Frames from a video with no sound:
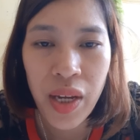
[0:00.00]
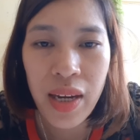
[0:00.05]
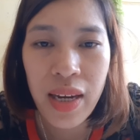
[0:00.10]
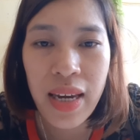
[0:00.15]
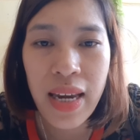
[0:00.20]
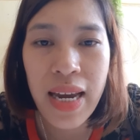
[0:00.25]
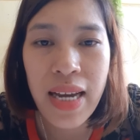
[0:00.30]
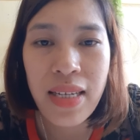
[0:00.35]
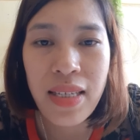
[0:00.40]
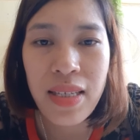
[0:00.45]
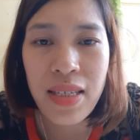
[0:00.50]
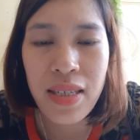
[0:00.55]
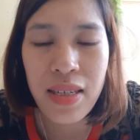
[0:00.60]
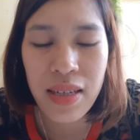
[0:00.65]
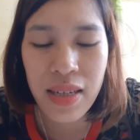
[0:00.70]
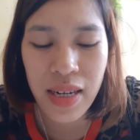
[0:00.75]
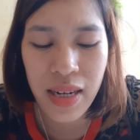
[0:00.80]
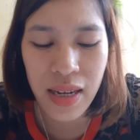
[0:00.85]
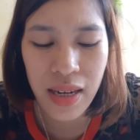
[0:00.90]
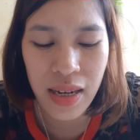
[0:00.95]

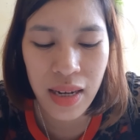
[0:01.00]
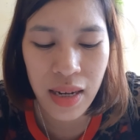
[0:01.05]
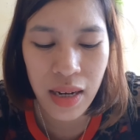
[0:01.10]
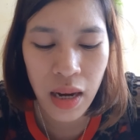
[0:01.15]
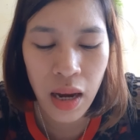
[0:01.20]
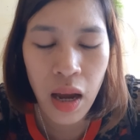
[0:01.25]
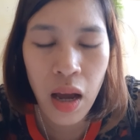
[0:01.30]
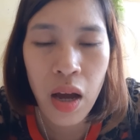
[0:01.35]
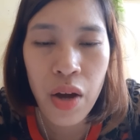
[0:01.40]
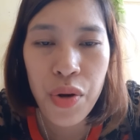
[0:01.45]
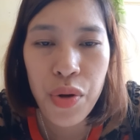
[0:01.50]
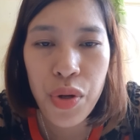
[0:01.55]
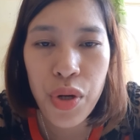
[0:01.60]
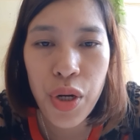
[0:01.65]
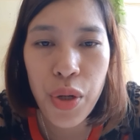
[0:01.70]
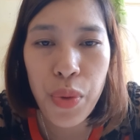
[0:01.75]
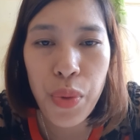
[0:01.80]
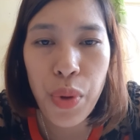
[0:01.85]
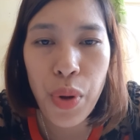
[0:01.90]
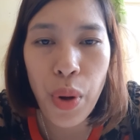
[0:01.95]
yesterday
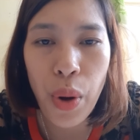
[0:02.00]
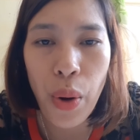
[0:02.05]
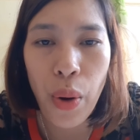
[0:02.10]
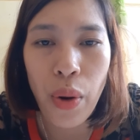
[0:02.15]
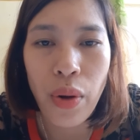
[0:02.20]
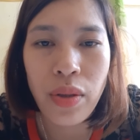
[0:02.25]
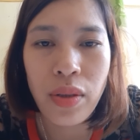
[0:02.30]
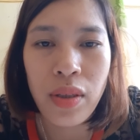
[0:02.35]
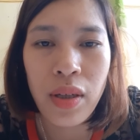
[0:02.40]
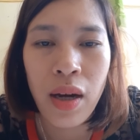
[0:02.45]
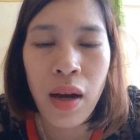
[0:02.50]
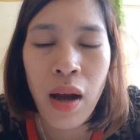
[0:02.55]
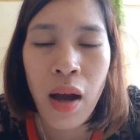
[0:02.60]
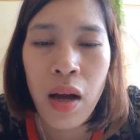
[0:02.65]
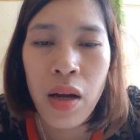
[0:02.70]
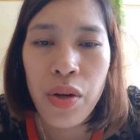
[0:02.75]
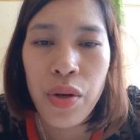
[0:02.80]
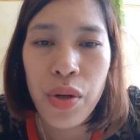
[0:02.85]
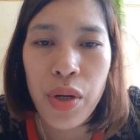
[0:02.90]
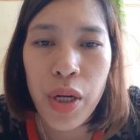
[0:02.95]
new york
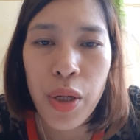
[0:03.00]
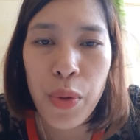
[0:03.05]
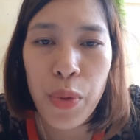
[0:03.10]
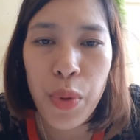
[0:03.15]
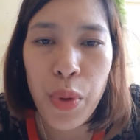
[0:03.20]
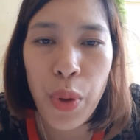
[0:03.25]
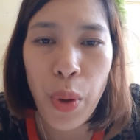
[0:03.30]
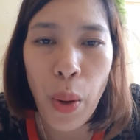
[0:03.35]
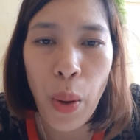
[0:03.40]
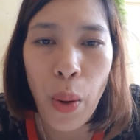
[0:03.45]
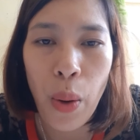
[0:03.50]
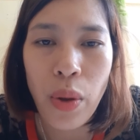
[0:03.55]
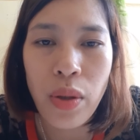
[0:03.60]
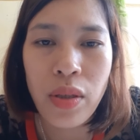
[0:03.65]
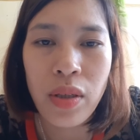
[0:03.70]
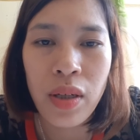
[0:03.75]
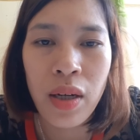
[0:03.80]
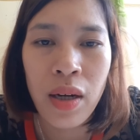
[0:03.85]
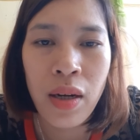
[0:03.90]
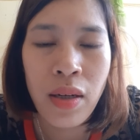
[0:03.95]
new york
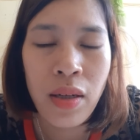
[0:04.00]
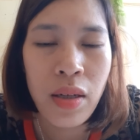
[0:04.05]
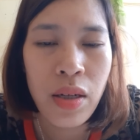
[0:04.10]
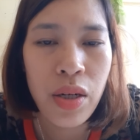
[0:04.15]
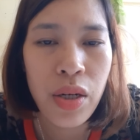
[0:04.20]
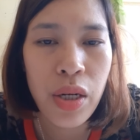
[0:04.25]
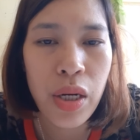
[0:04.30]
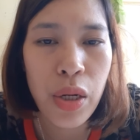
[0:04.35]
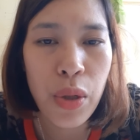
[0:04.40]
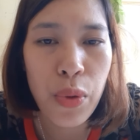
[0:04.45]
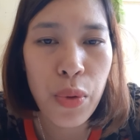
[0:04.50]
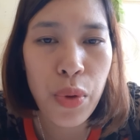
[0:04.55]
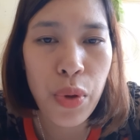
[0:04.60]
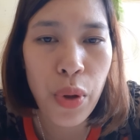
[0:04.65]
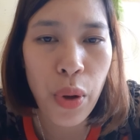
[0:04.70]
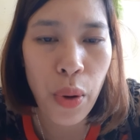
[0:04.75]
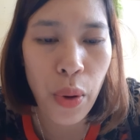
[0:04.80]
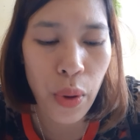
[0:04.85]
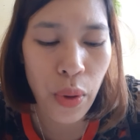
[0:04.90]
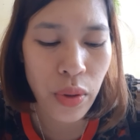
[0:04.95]
new
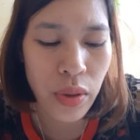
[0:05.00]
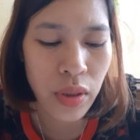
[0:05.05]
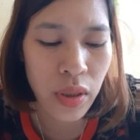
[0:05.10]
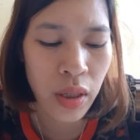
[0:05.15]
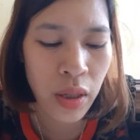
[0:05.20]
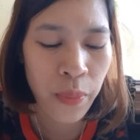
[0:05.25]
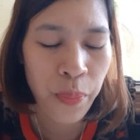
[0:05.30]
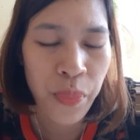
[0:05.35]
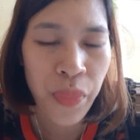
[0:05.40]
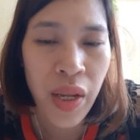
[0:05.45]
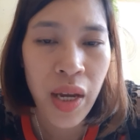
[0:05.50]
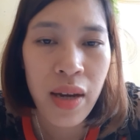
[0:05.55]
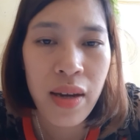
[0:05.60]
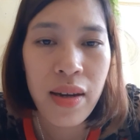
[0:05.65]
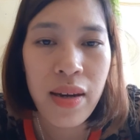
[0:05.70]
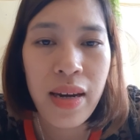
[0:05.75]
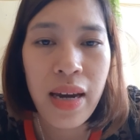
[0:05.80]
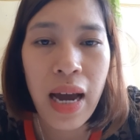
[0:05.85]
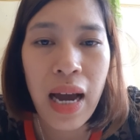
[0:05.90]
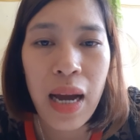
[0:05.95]
york
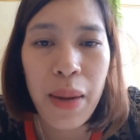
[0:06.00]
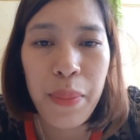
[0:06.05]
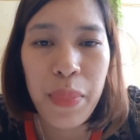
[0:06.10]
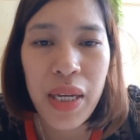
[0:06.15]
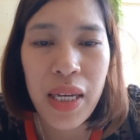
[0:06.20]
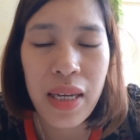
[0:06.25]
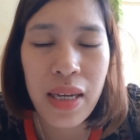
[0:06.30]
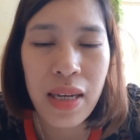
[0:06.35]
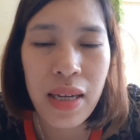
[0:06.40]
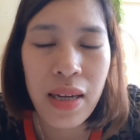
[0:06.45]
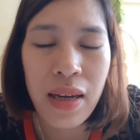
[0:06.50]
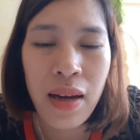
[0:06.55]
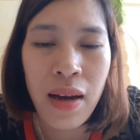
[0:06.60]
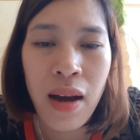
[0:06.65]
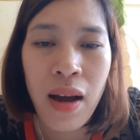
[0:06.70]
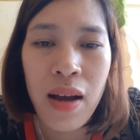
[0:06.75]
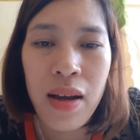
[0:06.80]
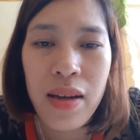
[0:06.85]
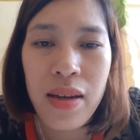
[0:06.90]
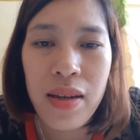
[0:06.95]
yummy
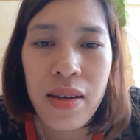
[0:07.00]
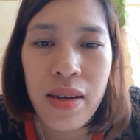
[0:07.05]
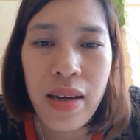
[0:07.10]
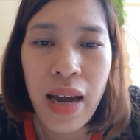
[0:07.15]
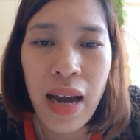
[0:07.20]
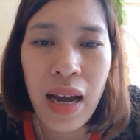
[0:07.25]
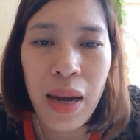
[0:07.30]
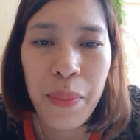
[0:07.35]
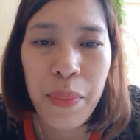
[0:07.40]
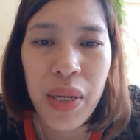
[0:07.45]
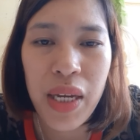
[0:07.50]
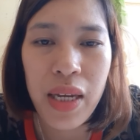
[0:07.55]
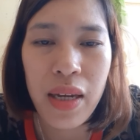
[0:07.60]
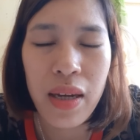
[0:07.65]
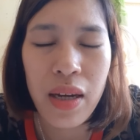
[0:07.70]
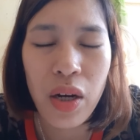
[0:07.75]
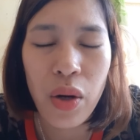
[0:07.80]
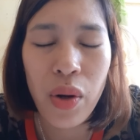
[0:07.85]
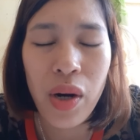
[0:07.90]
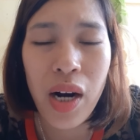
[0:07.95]

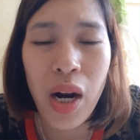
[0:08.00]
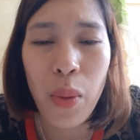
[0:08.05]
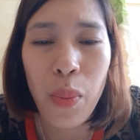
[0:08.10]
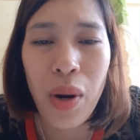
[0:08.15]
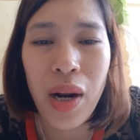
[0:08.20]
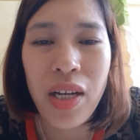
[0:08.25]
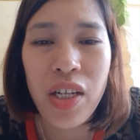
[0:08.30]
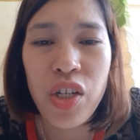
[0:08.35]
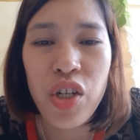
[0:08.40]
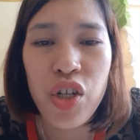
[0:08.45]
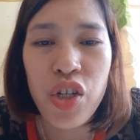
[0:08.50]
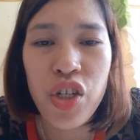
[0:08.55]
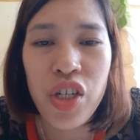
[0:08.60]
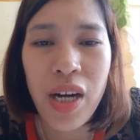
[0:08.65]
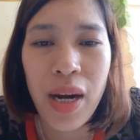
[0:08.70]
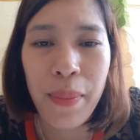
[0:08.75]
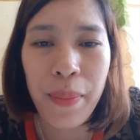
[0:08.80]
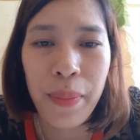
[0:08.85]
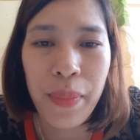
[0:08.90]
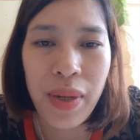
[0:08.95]
yummy con đã đọc là
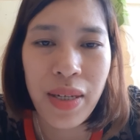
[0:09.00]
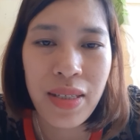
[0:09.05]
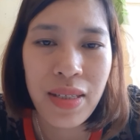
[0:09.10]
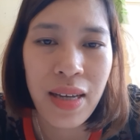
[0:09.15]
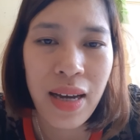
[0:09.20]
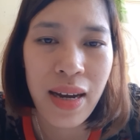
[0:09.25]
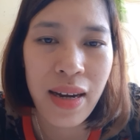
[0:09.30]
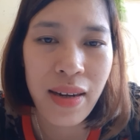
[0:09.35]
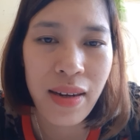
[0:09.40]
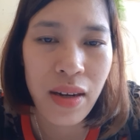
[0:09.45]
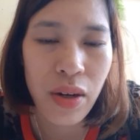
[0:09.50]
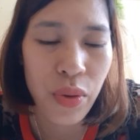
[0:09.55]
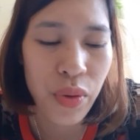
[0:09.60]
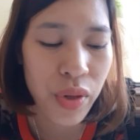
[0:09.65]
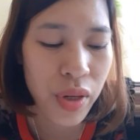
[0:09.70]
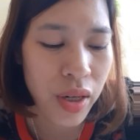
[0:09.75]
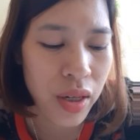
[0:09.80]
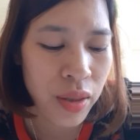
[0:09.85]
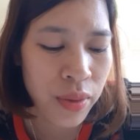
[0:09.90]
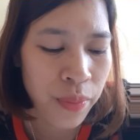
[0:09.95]
jump mà sai nhé
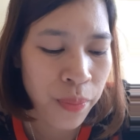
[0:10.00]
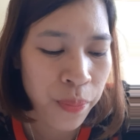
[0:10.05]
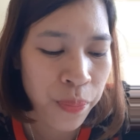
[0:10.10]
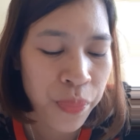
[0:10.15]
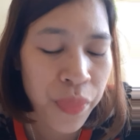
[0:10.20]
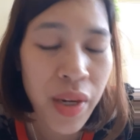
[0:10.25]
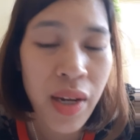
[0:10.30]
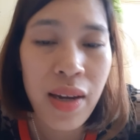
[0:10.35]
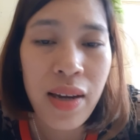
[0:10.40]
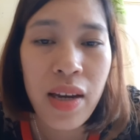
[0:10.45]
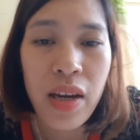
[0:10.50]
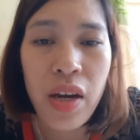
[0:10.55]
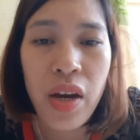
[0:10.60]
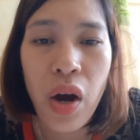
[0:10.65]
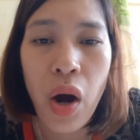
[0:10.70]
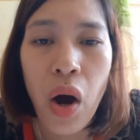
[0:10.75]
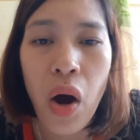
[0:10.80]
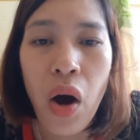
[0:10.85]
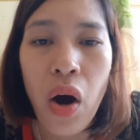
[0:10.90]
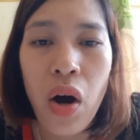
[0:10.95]
con nhé
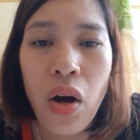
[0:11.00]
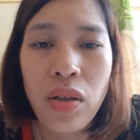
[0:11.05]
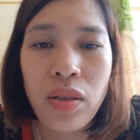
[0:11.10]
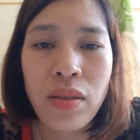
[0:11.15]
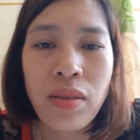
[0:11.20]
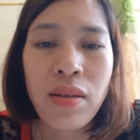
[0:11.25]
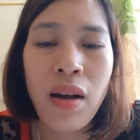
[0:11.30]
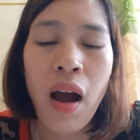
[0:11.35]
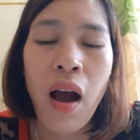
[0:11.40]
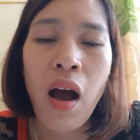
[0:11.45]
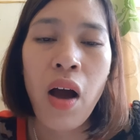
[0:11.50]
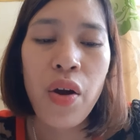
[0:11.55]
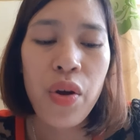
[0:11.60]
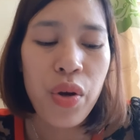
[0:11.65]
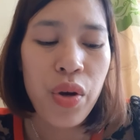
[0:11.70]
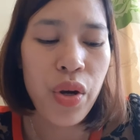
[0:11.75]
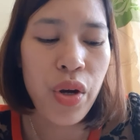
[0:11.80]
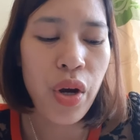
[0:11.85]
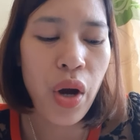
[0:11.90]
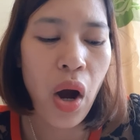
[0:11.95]
yawn
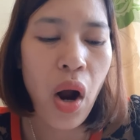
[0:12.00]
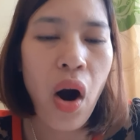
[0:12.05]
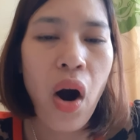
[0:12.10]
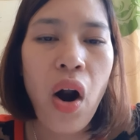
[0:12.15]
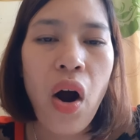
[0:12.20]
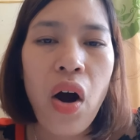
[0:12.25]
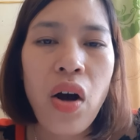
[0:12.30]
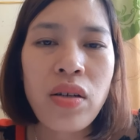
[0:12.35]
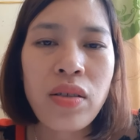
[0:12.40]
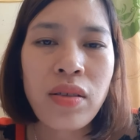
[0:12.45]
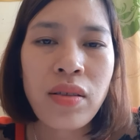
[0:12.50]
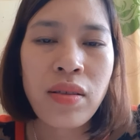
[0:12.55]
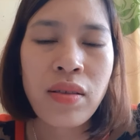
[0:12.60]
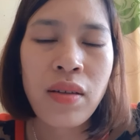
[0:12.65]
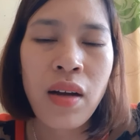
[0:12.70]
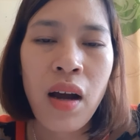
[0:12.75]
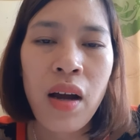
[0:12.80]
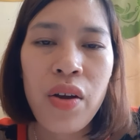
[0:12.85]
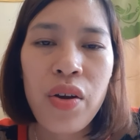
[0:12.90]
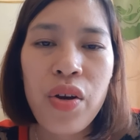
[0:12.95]
yawn
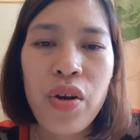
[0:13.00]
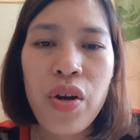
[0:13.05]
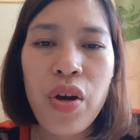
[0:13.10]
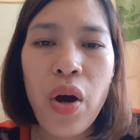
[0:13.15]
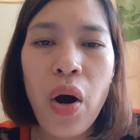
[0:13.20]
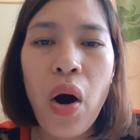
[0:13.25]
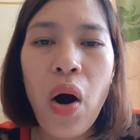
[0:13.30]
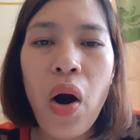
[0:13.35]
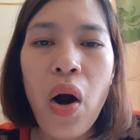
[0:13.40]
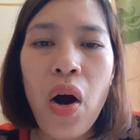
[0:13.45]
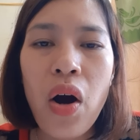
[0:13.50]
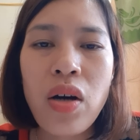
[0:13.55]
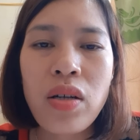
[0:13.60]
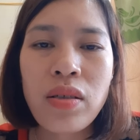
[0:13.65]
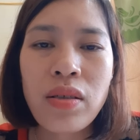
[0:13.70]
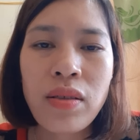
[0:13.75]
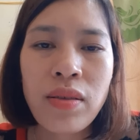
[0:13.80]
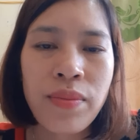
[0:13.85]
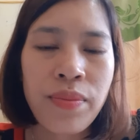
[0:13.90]
yawn